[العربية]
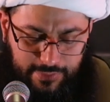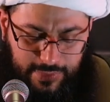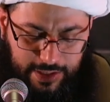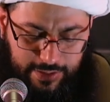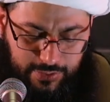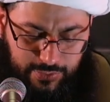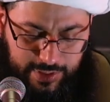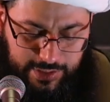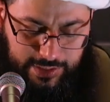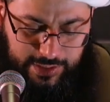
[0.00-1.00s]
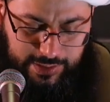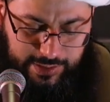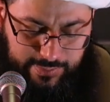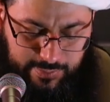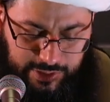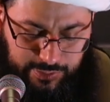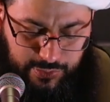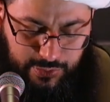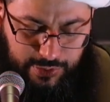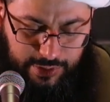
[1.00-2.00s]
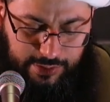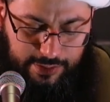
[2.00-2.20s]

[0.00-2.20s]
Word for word: هذا عنوان الكتاب مطبوع